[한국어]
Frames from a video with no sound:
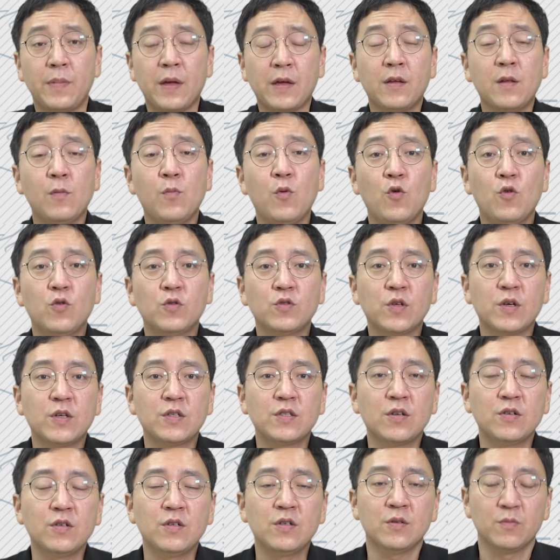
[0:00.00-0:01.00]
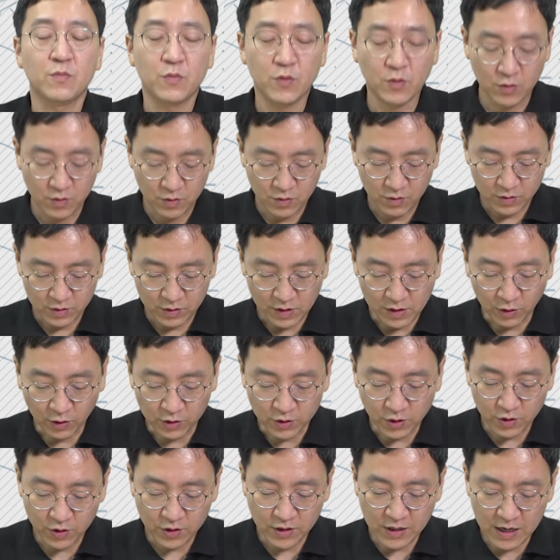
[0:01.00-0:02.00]
백 일 보고서에서는 요
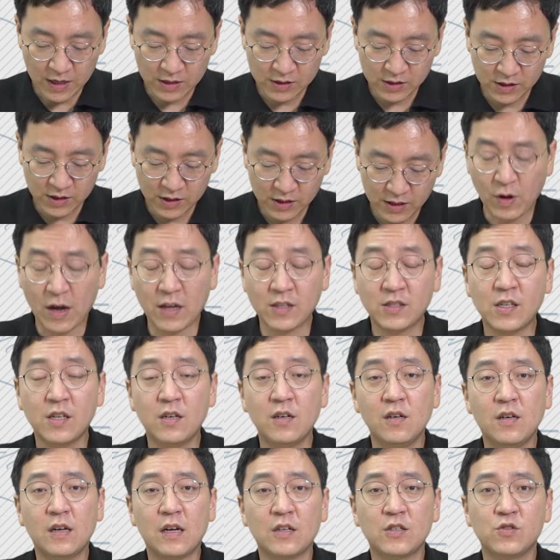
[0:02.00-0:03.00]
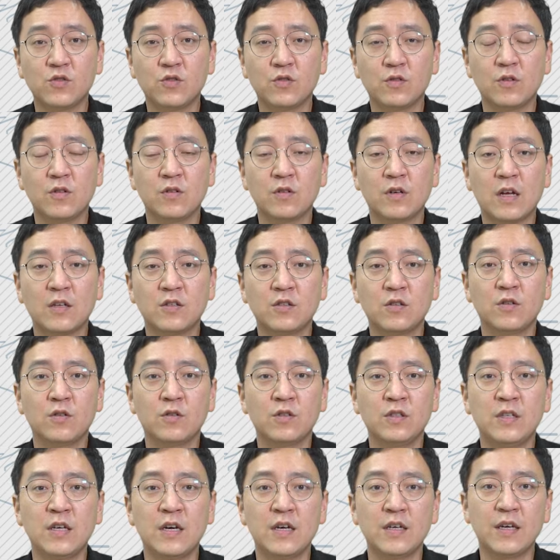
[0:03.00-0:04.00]
여섯 가지 과제를 가지고, 가지고
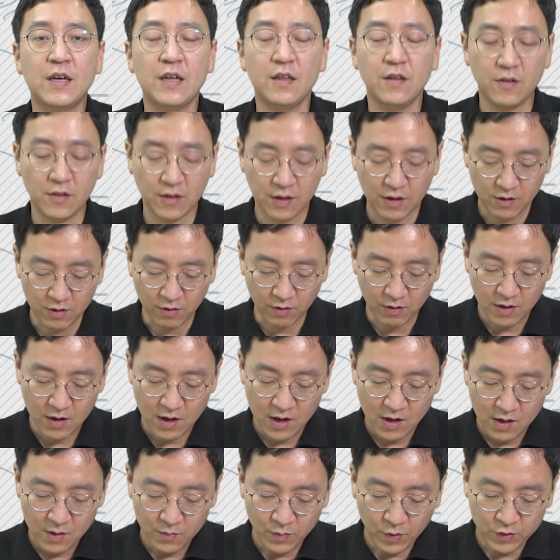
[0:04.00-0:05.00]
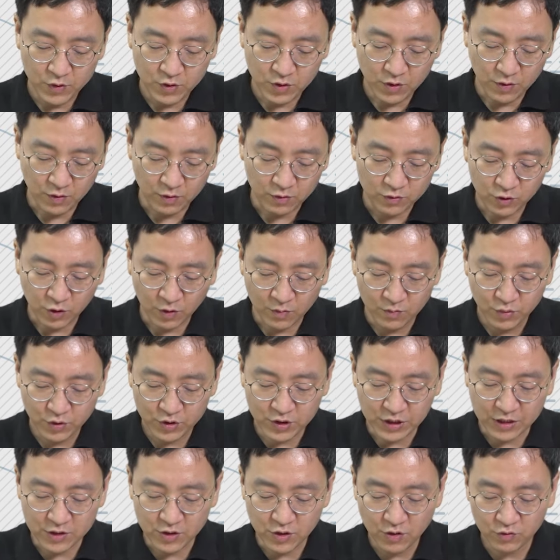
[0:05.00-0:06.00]
이야기했는데요. 먼저 정부
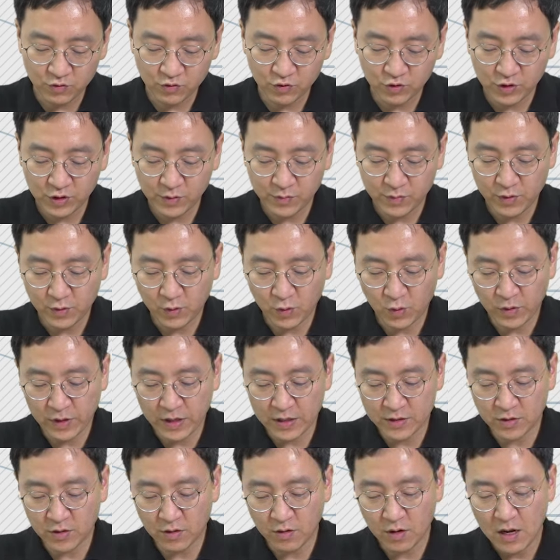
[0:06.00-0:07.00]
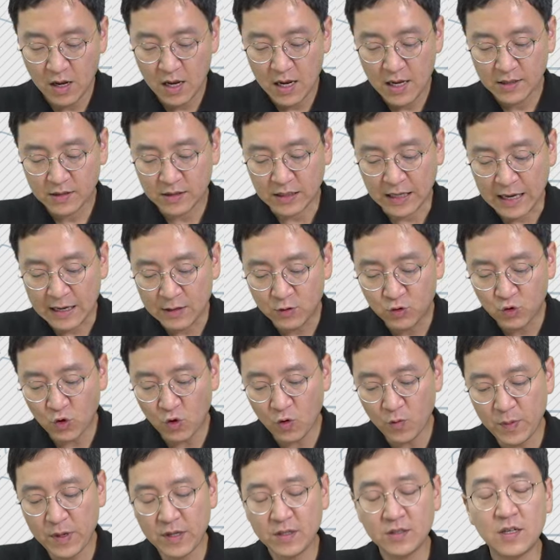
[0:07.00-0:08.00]
재정 투입을 통해서
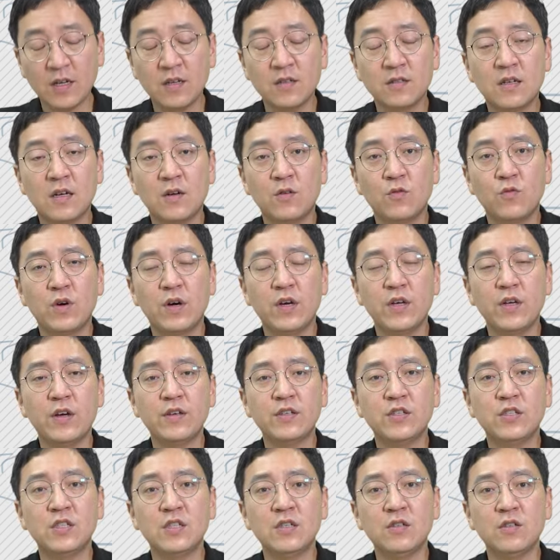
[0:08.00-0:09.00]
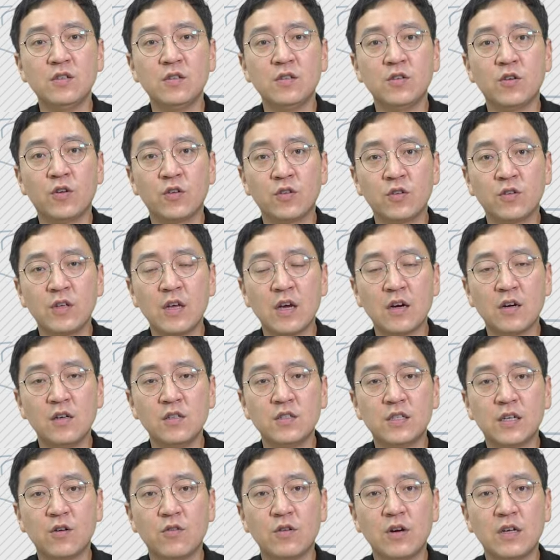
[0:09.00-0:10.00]
제조업의 생산과 혁신
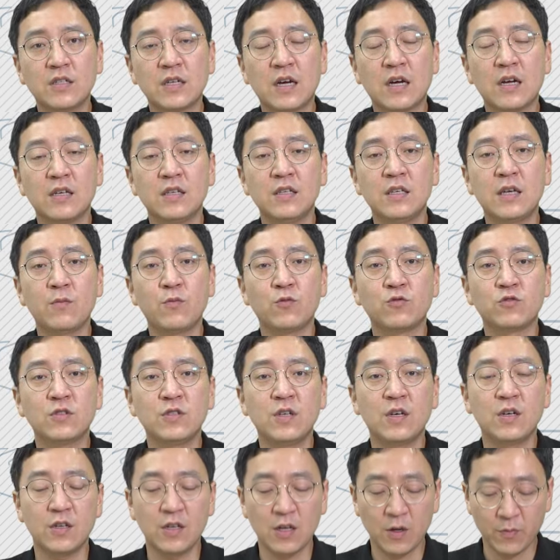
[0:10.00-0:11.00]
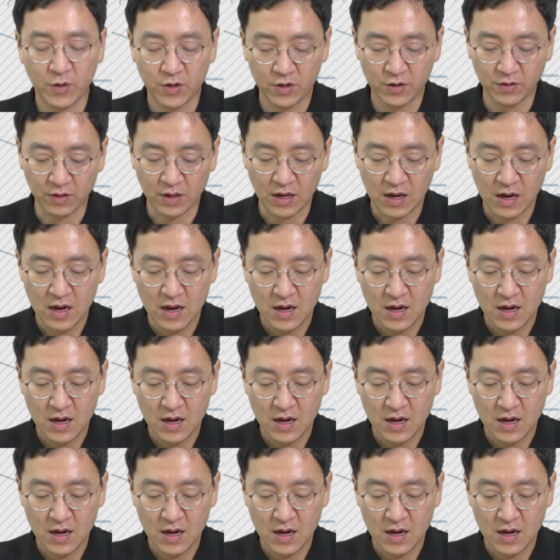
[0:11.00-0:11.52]
역량을 재건하자. 이게 무슨 얘기냐면은